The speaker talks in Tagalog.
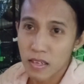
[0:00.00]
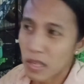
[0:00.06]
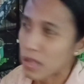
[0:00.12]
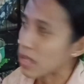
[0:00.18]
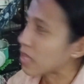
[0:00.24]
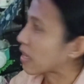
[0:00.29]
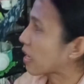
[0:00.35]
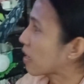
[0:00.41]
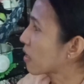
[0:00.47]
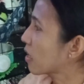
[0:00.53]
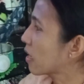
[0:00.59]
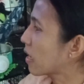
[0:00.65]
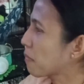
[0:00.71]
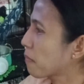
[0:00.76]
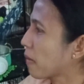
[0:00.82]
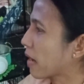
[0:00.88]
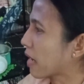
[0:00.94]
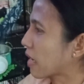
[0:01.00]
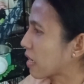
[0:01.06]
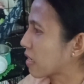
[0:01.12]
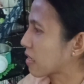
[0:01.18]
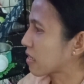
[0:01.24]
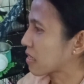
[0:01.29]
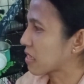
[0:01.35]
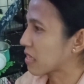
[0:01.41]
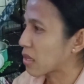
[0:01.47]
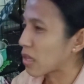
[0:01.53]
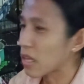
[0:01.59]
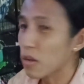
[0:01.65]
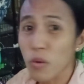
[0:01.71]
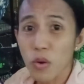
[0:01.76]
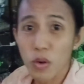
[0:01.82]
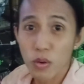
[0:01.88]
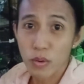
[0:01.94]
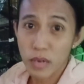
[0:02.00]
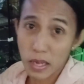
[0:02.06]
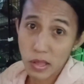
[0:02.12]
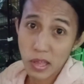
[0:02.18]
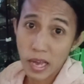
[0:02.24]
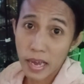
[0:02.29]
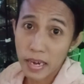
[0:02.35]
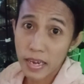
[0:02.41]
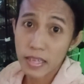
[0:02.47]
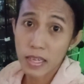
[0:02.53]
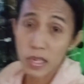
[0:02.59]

kasi talaga parang siguro nasanay